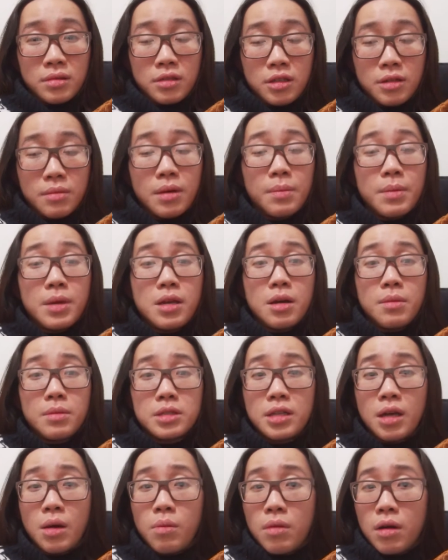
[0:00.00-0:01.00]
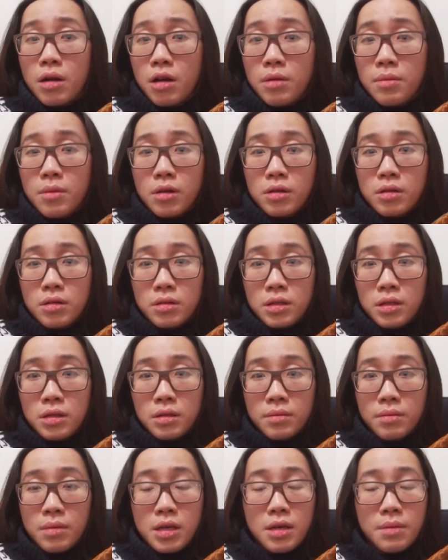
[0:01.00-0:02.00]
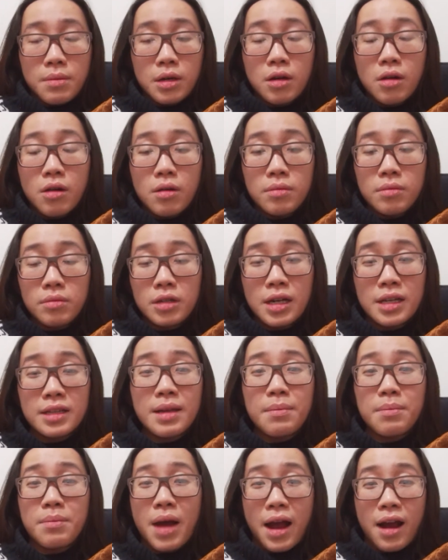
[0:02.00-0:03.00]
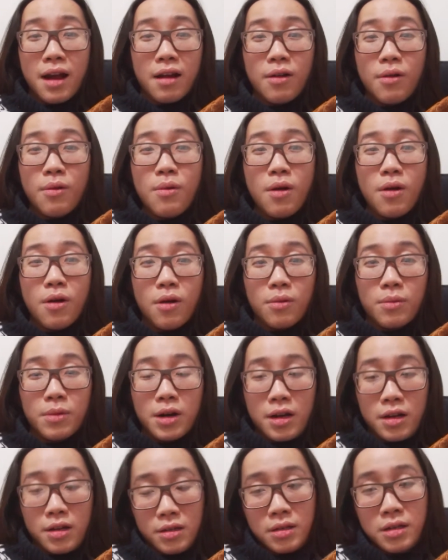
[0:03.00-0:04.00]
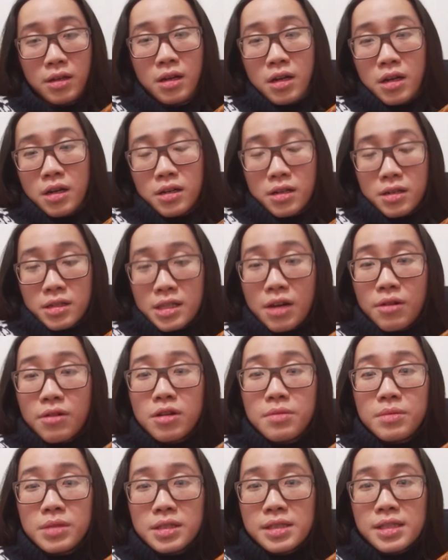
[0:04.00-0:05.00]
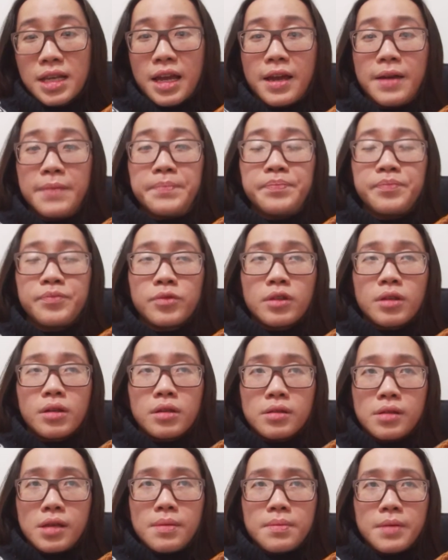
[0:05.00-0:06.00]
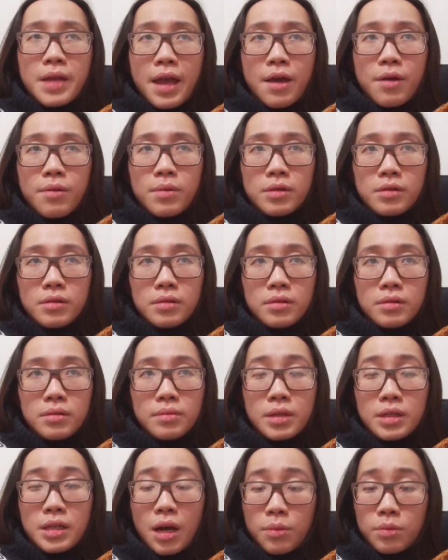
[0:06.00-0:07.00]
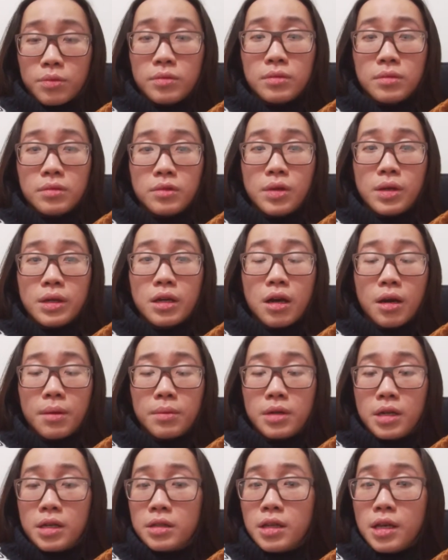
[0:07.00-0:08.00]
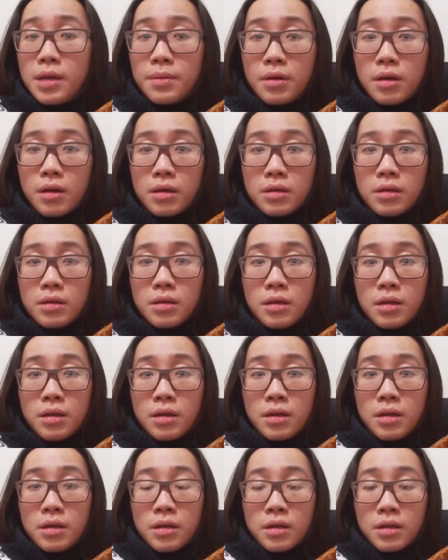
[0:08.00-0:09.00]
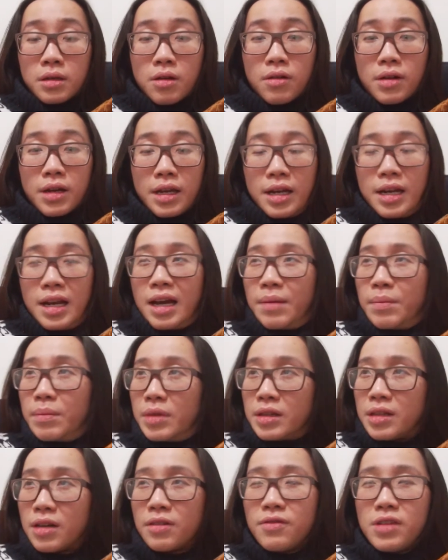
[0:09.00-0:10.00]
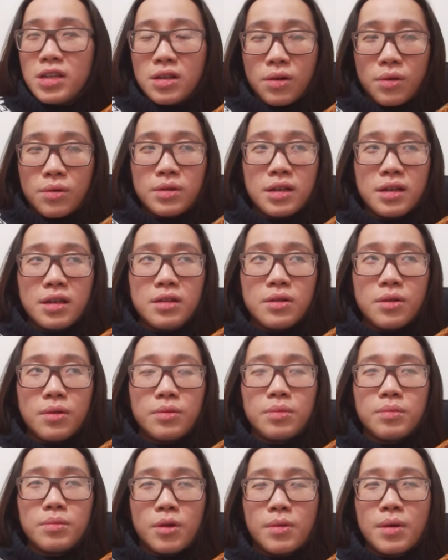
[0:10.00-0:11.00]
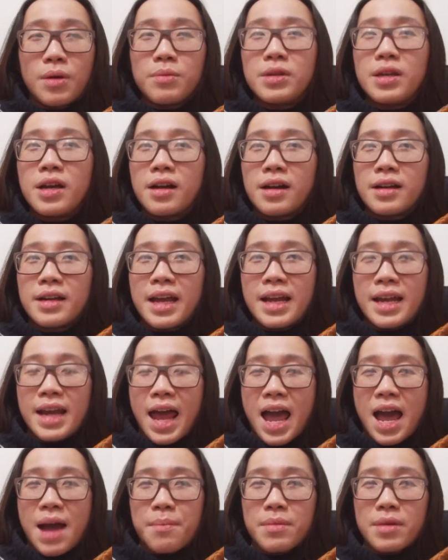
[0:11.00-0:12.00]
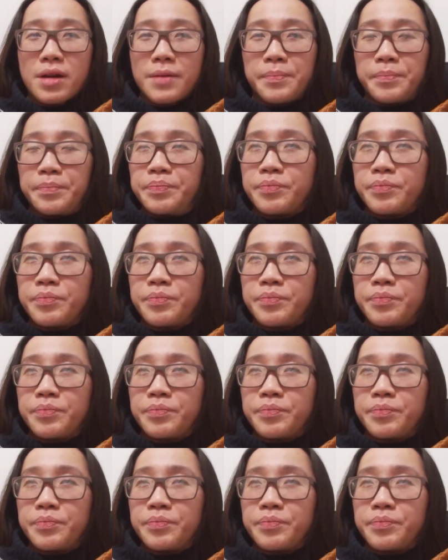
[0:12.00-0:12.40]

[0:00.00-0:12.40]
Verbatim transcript: nhưng mà bây giờ mình xong rồi đó mọi người bây giờ mình có cái tấm bằng hú hồn rồi đó rồi sau đó mình sẽ tiếp theo mình mình học chuyên cần đi tiếp thôi có nghĩa là mình nói ví dụ nha ví dụ một công nhân ở đây làm mà